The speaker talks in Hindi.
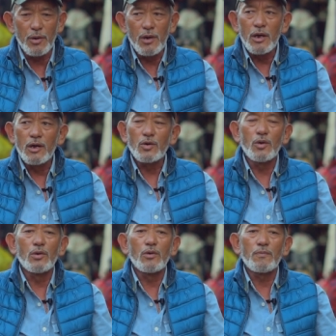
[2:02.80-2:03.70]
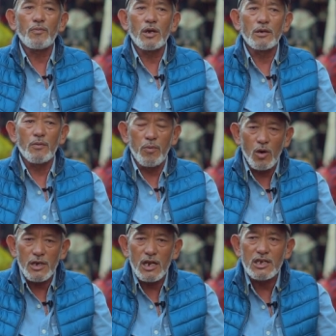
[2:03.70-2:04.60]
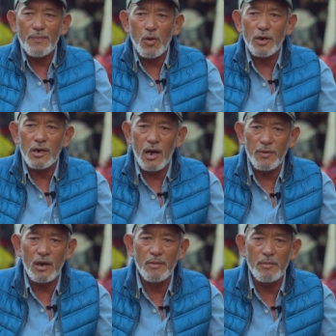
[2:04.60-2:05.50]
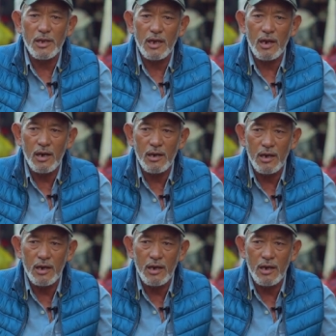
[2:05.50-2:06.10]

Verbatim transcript: हो तो बहुत सारा सपोर्ट अब तक हमें मिलता रहा